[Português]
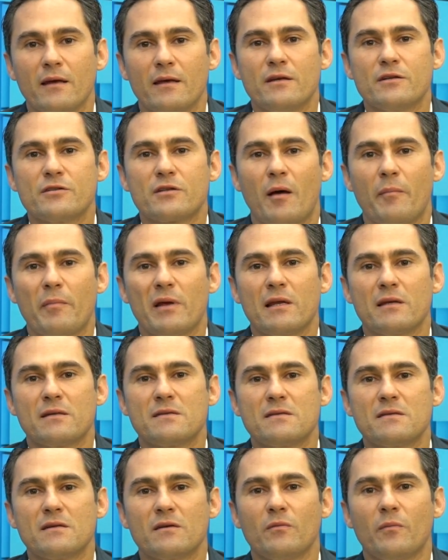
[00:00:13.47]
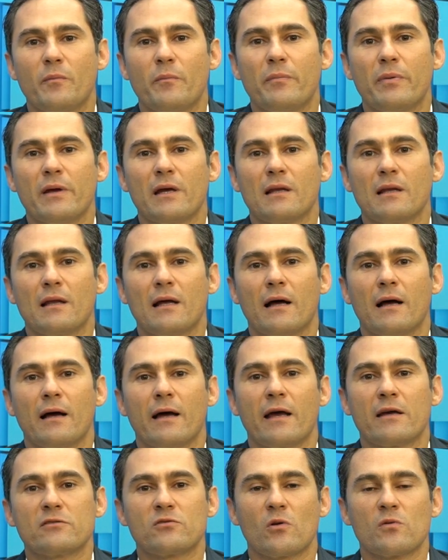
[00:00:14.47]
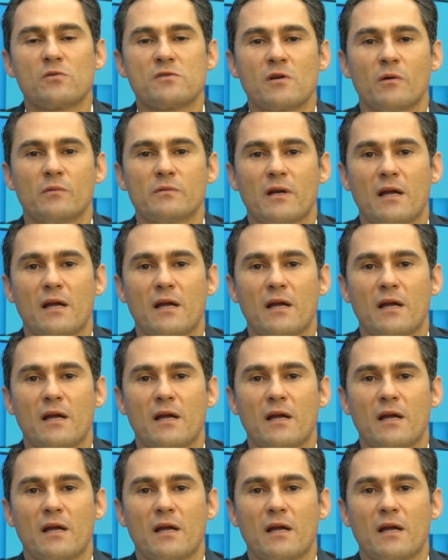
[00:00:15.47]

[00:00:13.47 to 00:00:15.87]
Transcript: estabelecido pela Resolução